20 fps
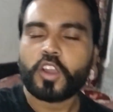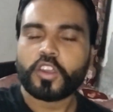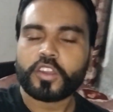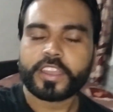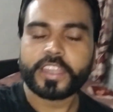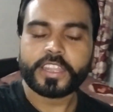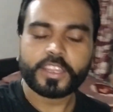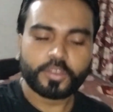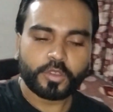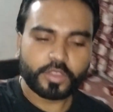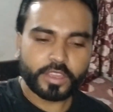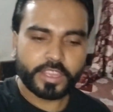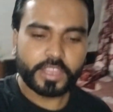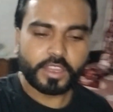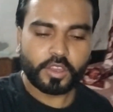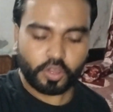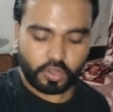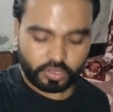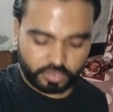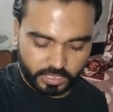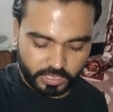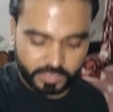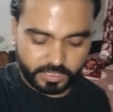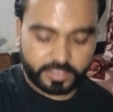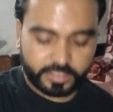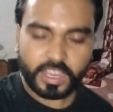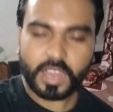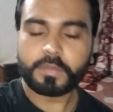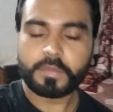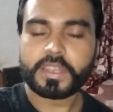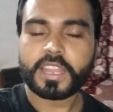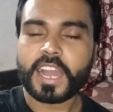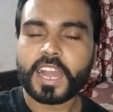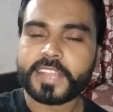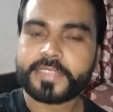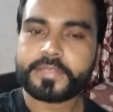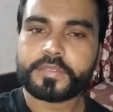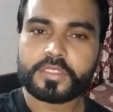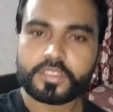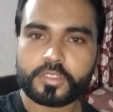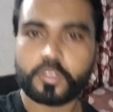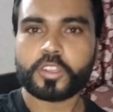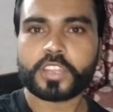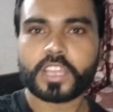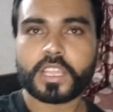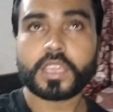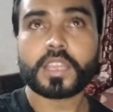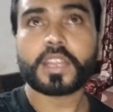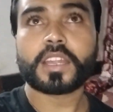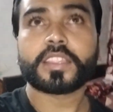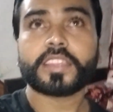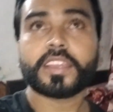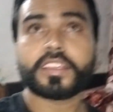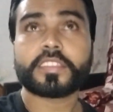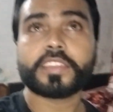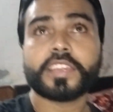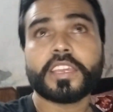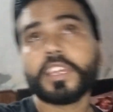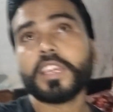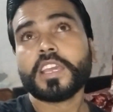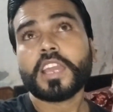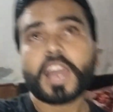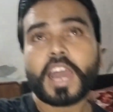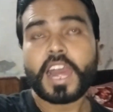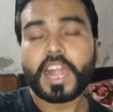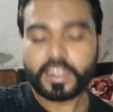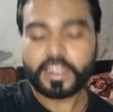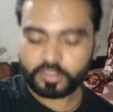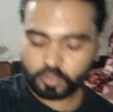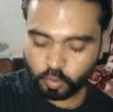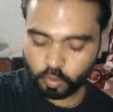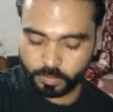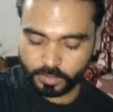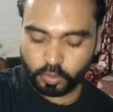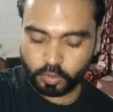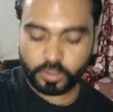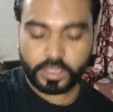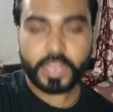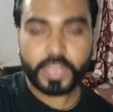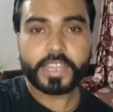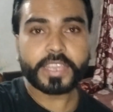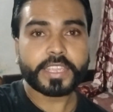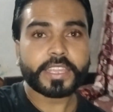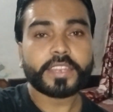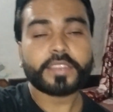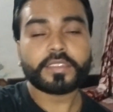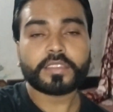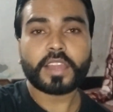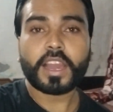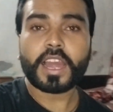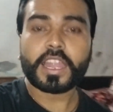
और रेडी हो गए हैं और जल्दी से अमन आज नौटंकी कर दिया इसने आठ से ऊपर हो गया लेकिन